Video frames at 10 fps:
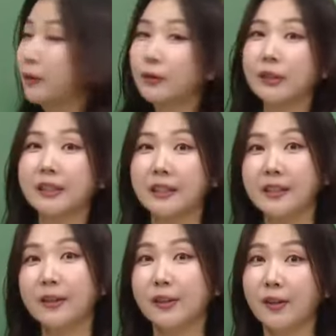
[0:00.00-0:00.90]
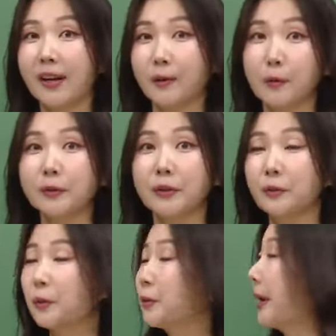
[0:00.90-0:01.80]
그렇지 이제 리허설 하러
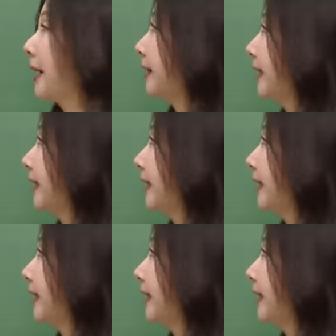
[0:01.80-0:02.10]
콘서트 홀로 와야